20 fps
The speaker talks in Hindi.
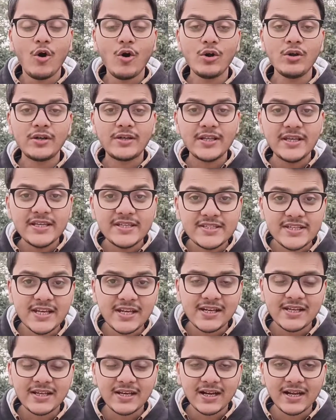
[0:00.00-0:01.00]
और
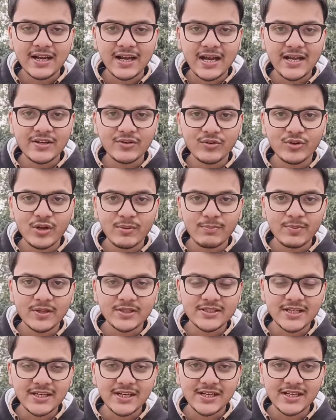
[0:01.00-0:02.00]
डीजे लिख रखा है इन्होंने
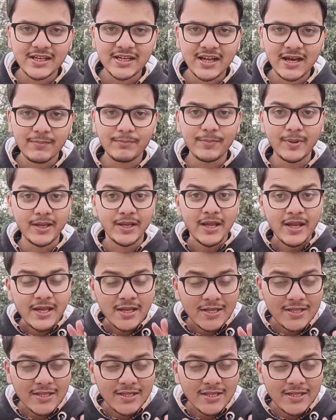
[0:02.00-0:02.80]
अपने चैनल के नाम में